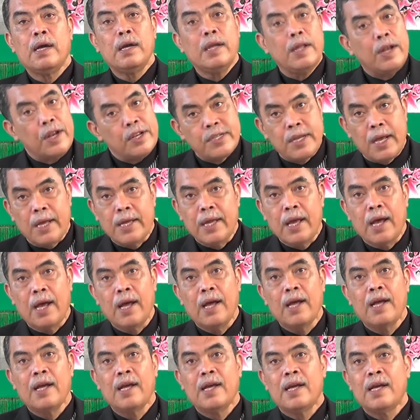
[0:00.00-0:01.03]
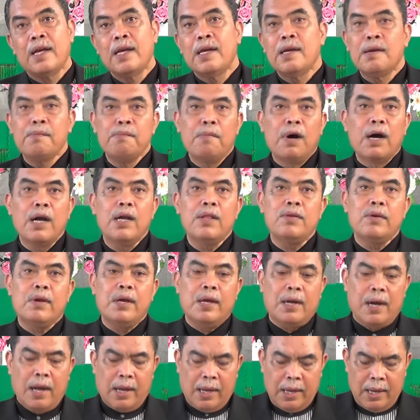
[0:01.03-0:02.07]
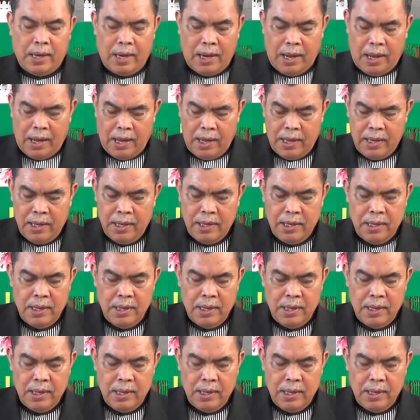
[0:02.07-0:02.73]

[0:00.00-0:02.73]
diri saya. Begitu kira-kira